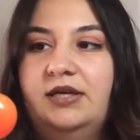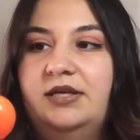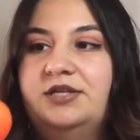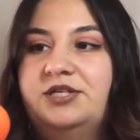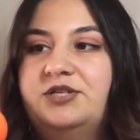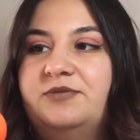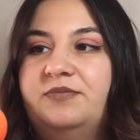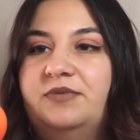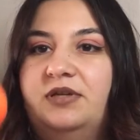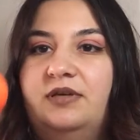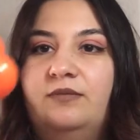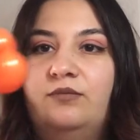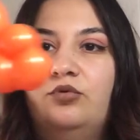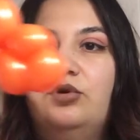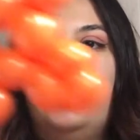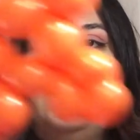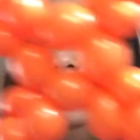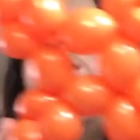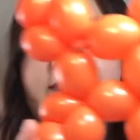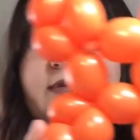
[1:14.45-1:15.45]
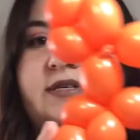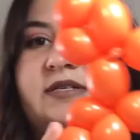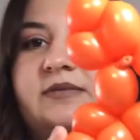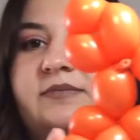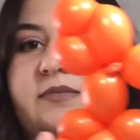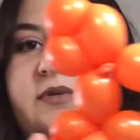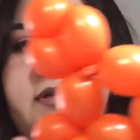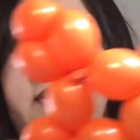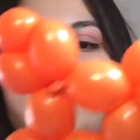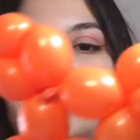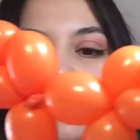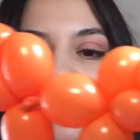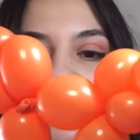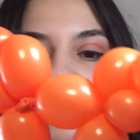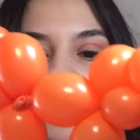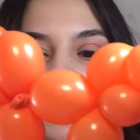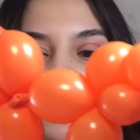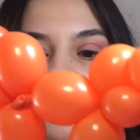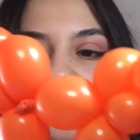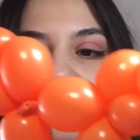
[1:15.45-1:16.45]
Şimdi bu yaptığımı
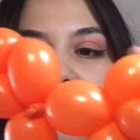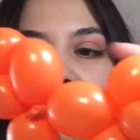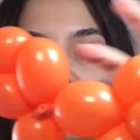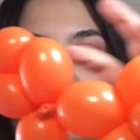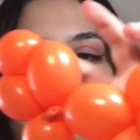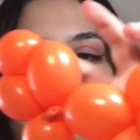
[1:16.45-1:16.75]
dört